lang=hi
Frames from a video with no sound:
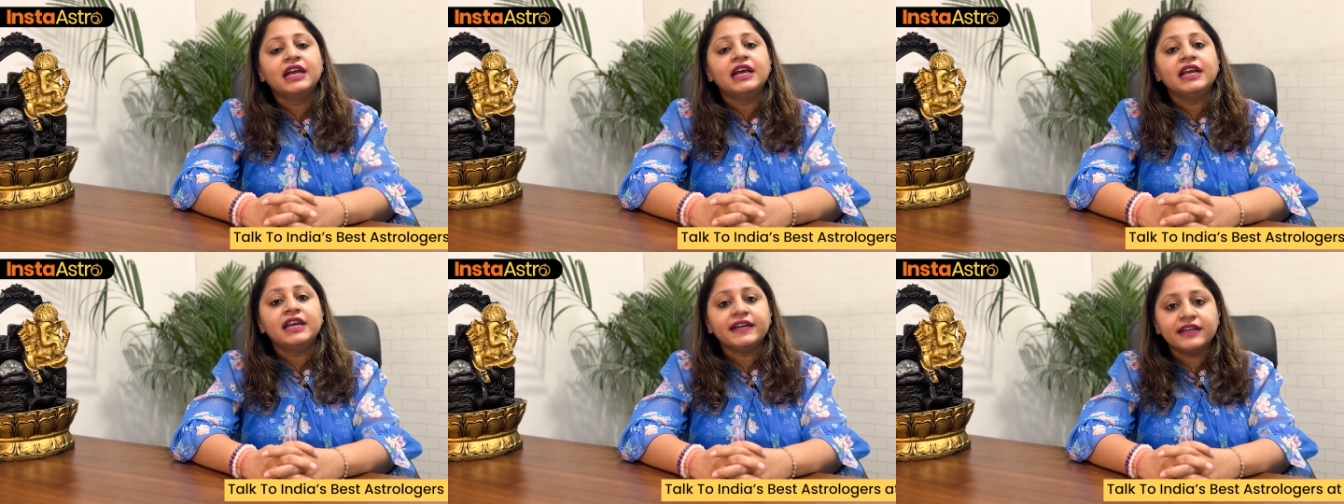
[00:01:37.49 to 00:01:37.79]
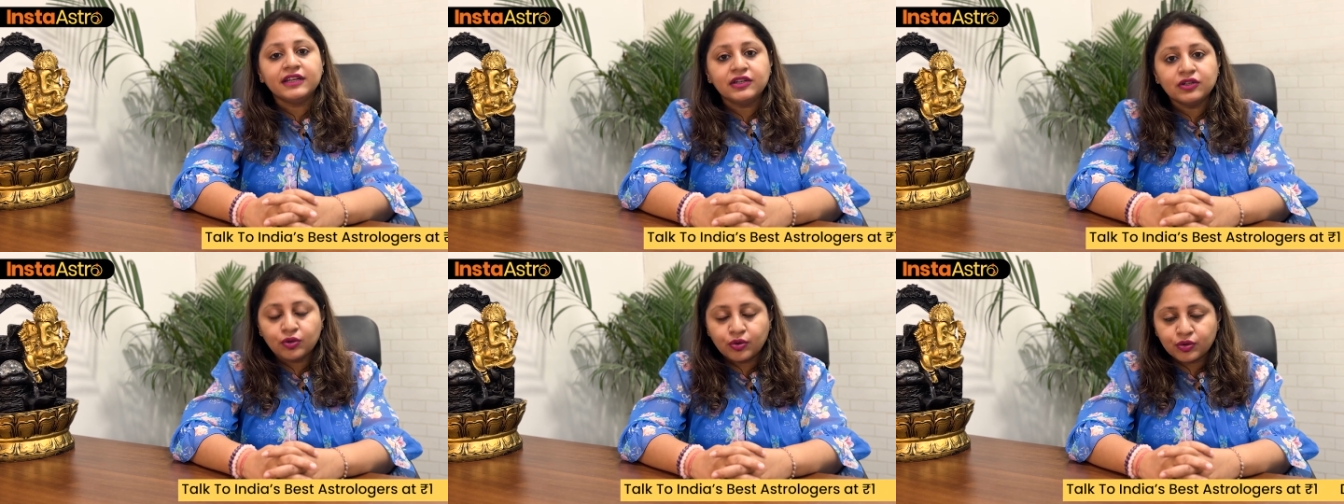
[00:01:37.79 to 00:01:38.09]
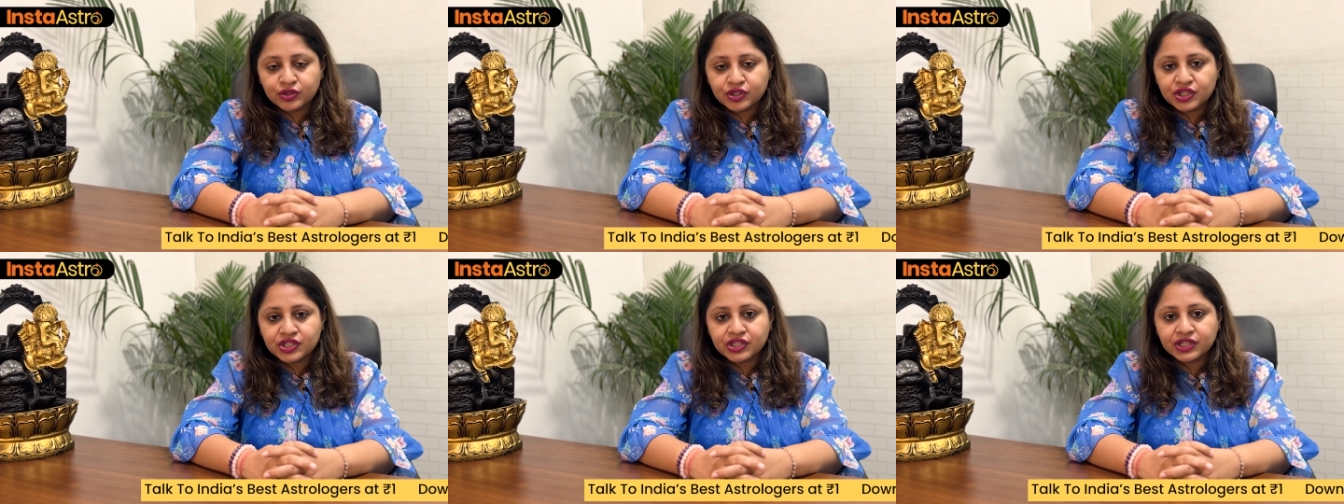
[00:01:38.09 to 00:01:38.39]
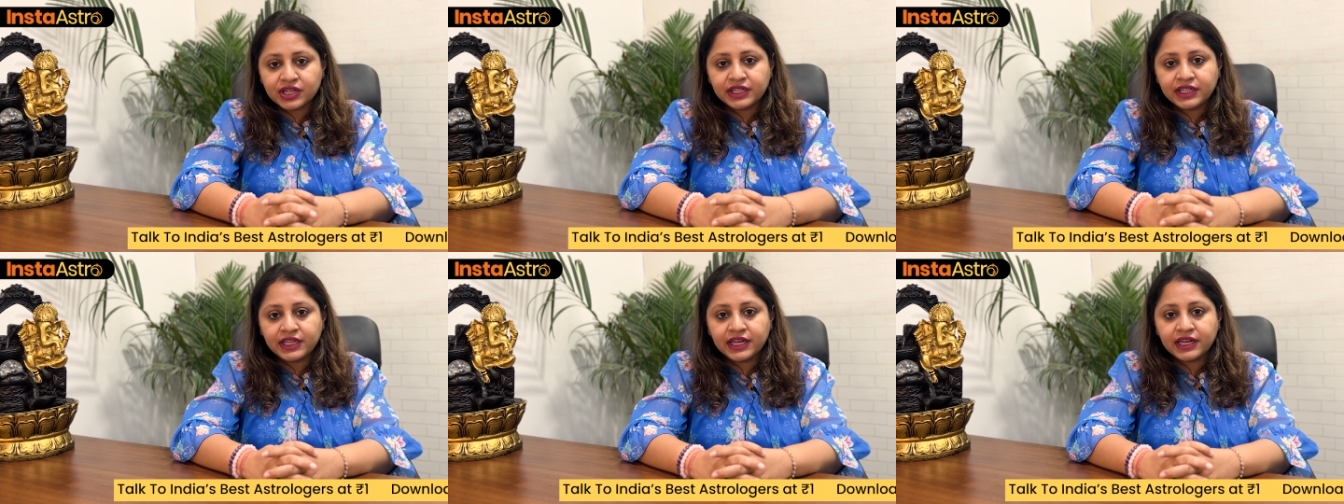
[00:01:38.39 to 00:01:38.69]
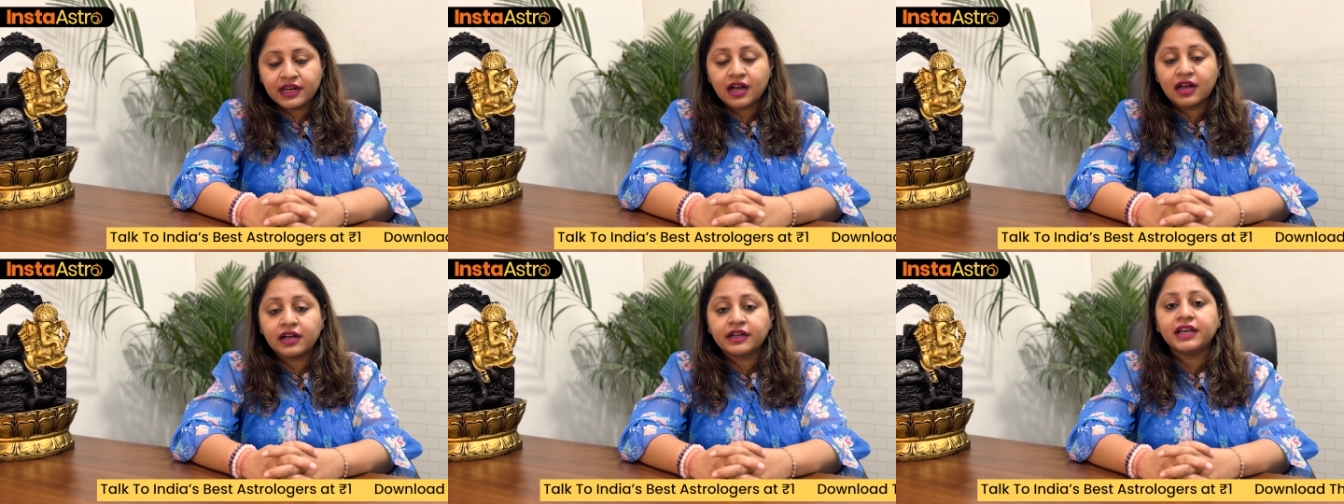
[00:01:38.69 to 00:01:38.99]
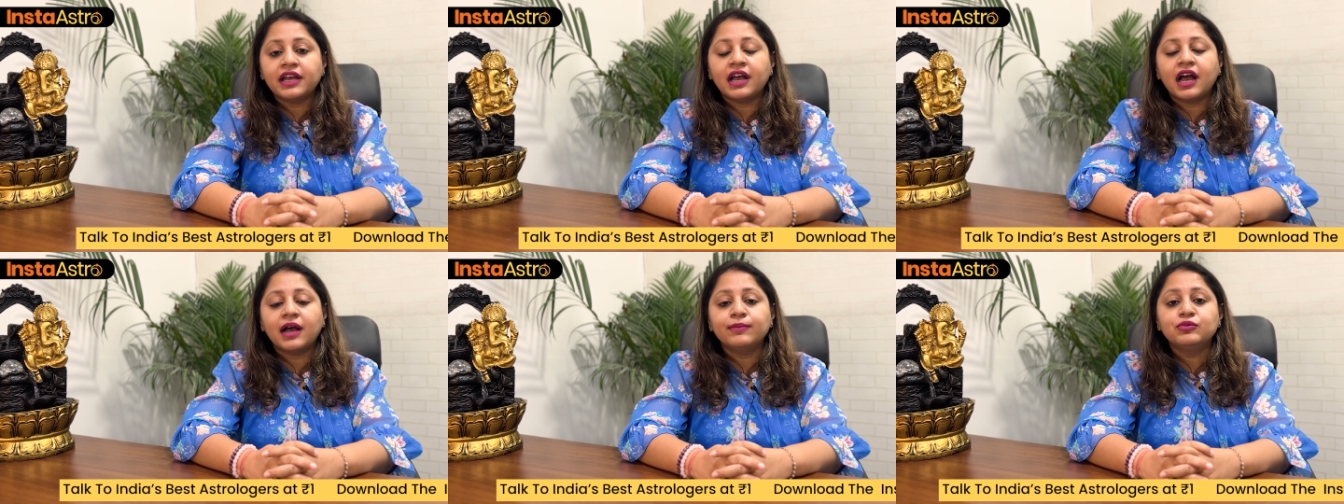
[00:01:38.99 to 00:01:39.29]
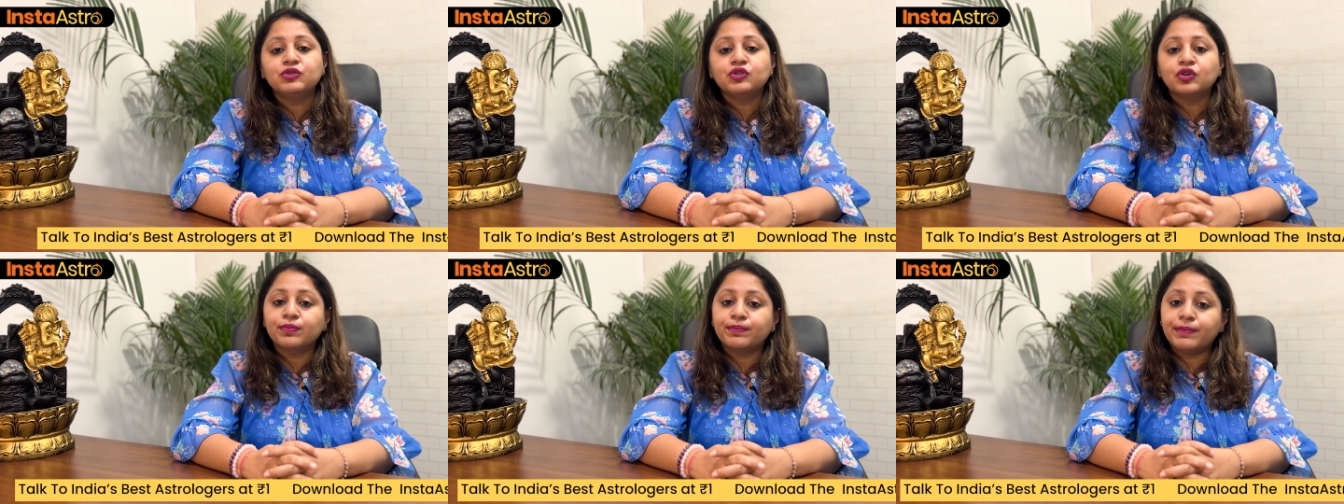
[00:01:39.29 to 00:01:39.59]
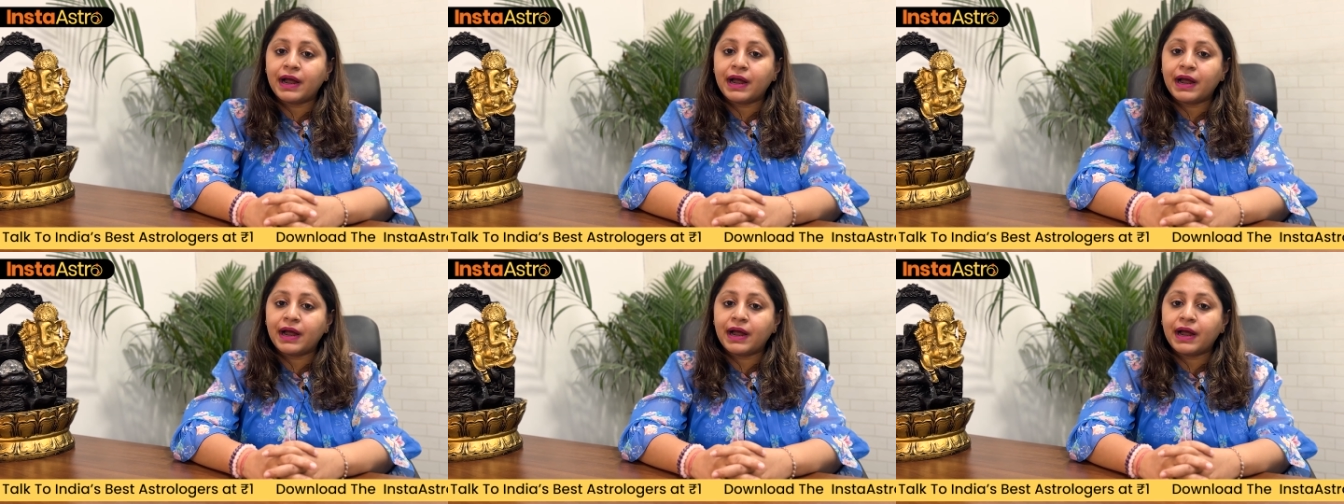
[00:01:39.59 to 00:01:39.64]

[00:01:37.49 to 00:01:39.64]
लेकिन कोशिश करिएगा कि आप जो